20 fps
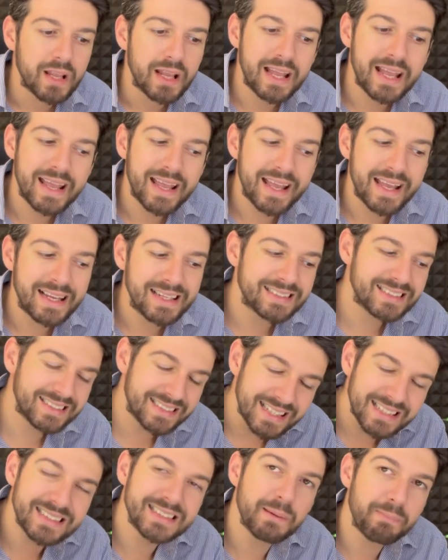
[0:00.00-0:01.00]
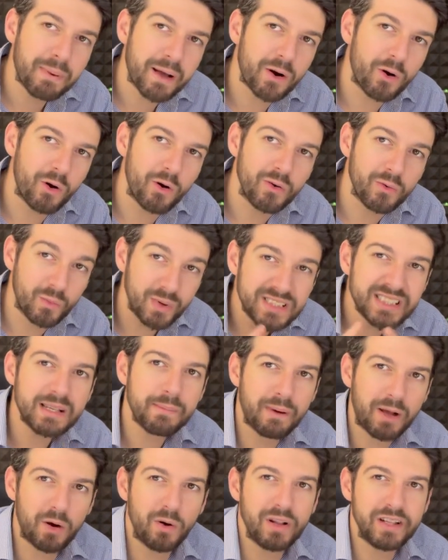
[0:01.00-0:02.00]
E stesse parole,
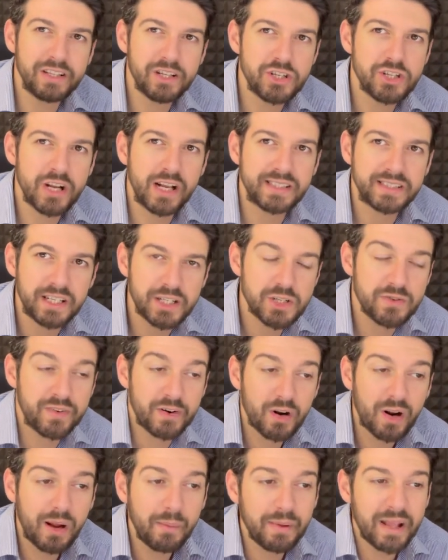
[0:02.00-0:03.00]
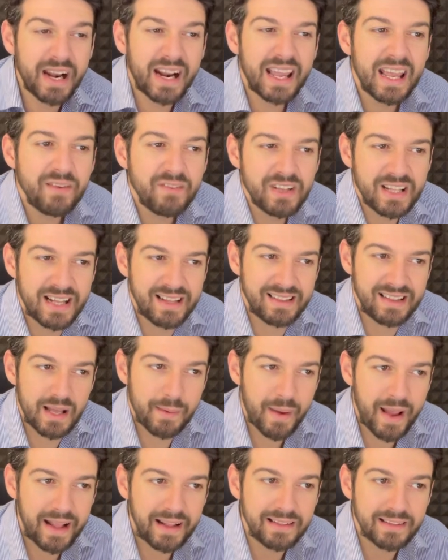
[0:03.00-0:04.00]
queste parole di Cesne ci fanno capire che
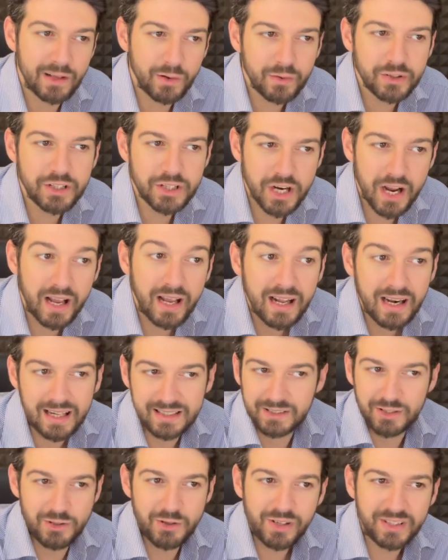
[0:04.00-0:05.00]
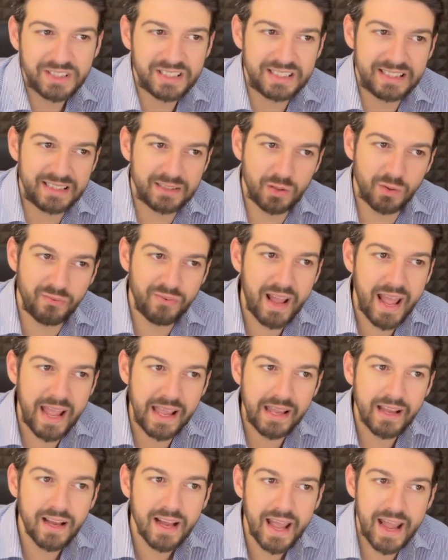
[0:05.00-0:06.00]
evidentemente lui dice la stagione è senza trofei